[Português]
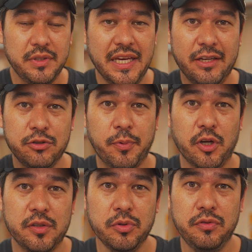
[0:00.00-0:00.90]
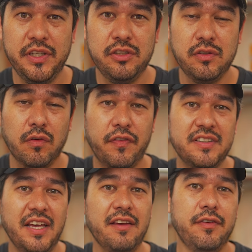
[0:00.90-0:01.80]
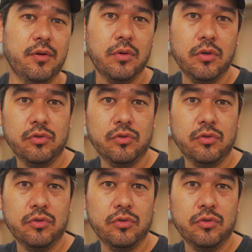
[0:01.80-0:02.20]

E aí, os próximos vídeos eu vou fazer review